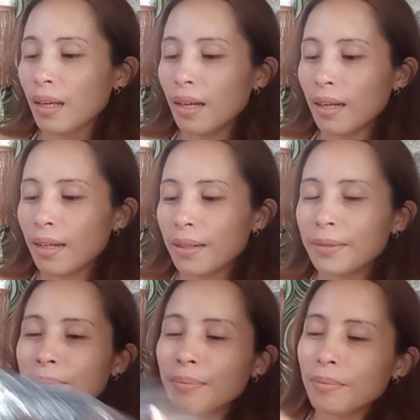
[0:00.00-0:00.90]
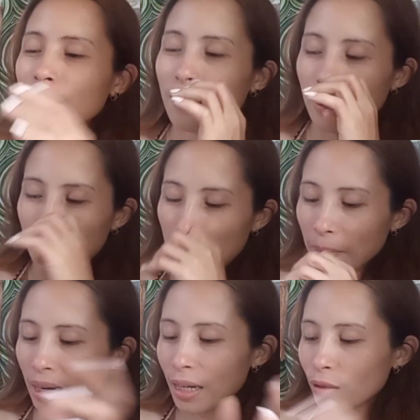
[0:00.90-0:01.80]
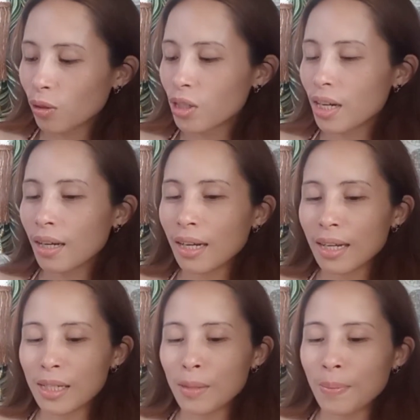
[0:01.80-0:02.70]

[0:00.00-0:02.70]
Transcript: Um, pang ano to siya guys,